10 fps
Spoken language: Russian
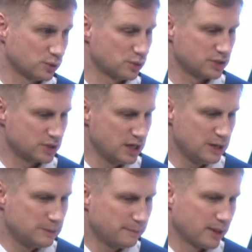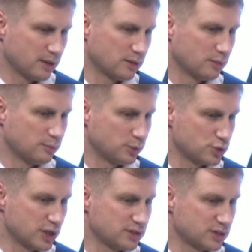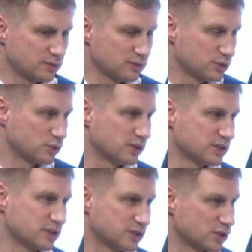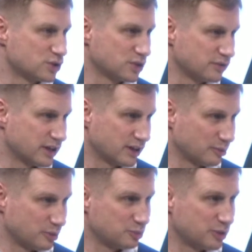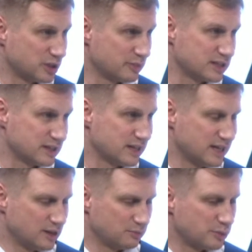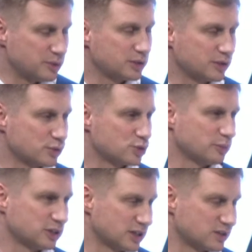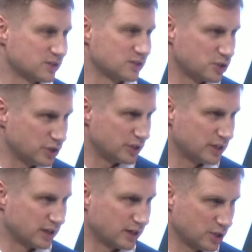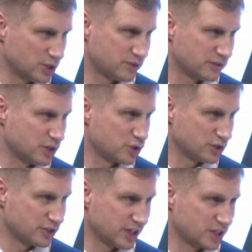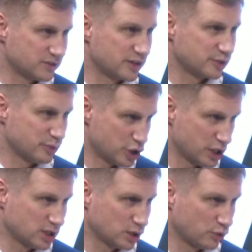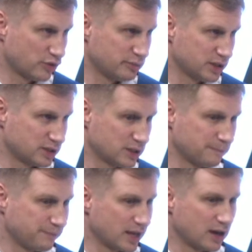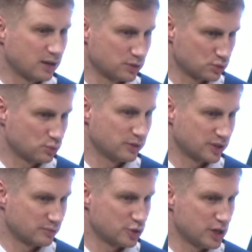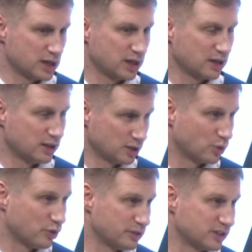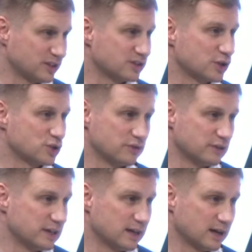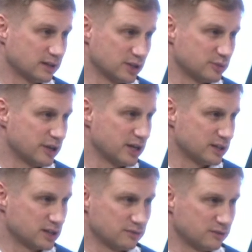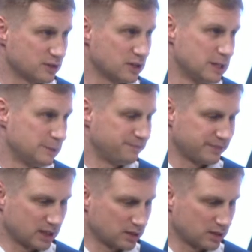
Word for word: То есть э, Получается, ситуация достаточно двоякая. Предприниматель, помимо того, что потратил значительное количество денежных средств на размещение такого объекта, а сумма размещения такого объекта достаточно велика, она измеряется в, э,